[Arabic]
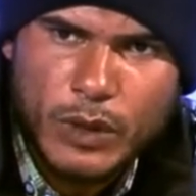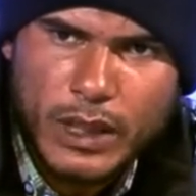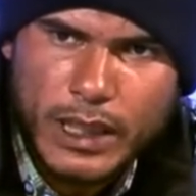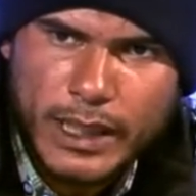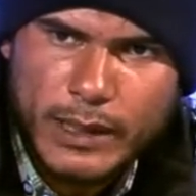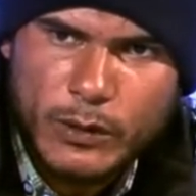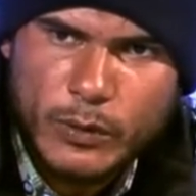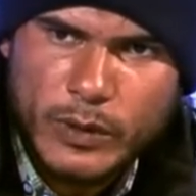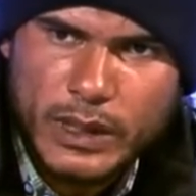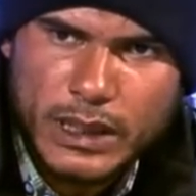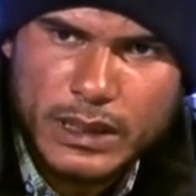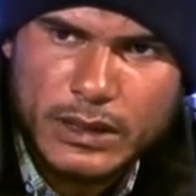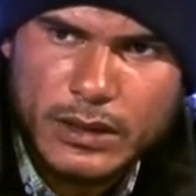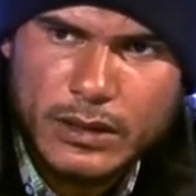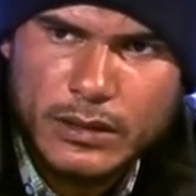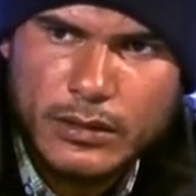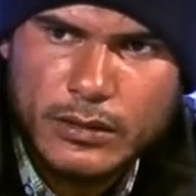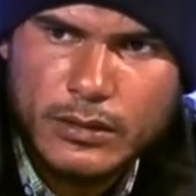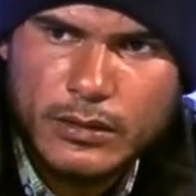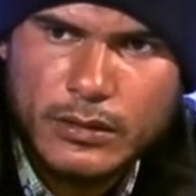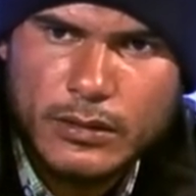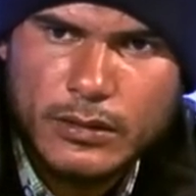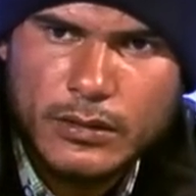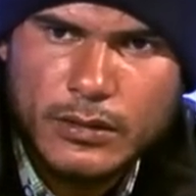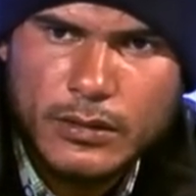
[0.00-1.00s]
واخواتي
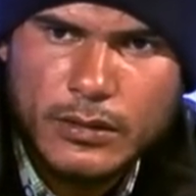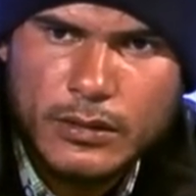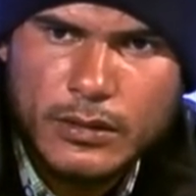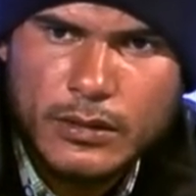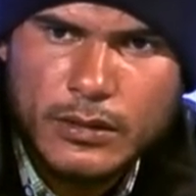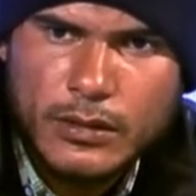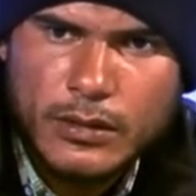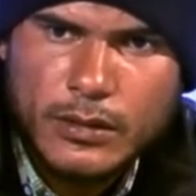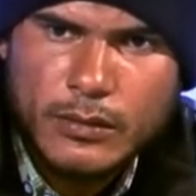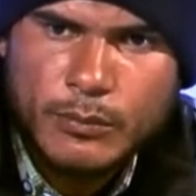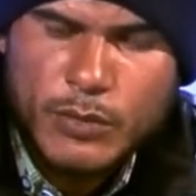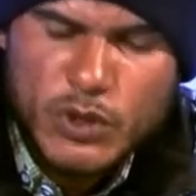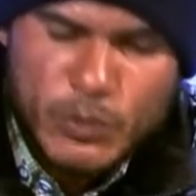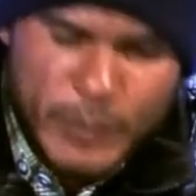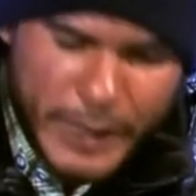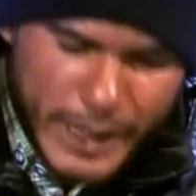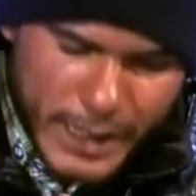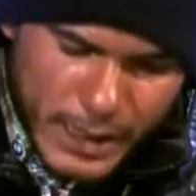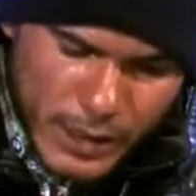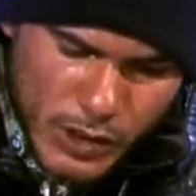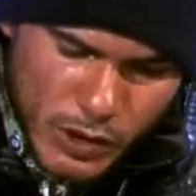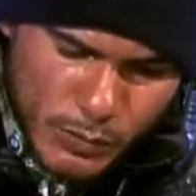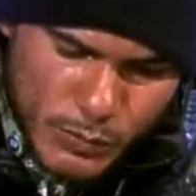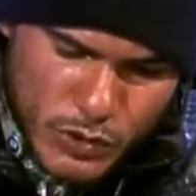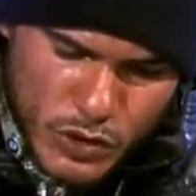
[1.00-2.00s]
باش ما
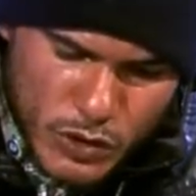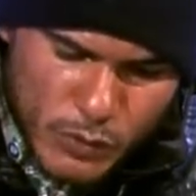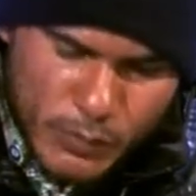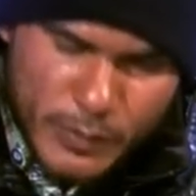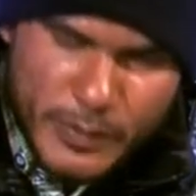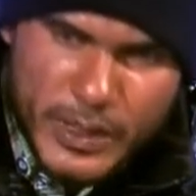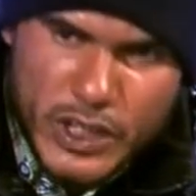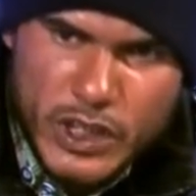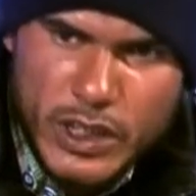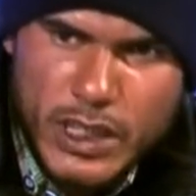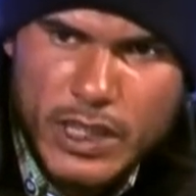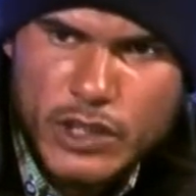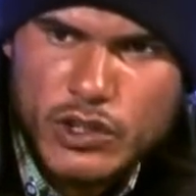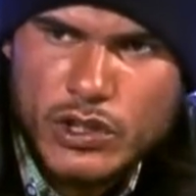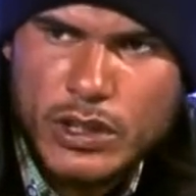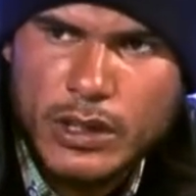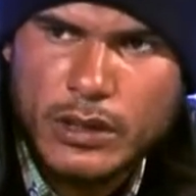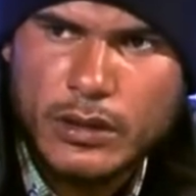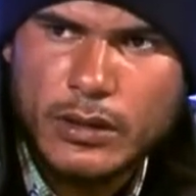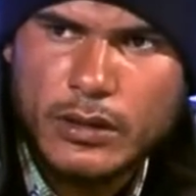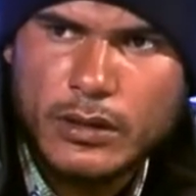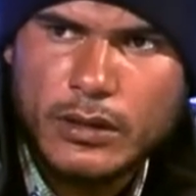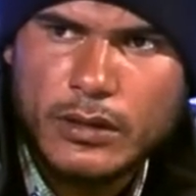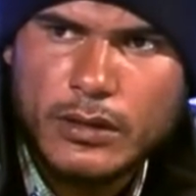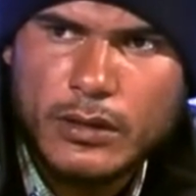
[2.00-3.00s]
نخليهمش هم
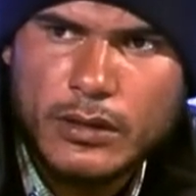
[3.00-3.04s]
محتاجين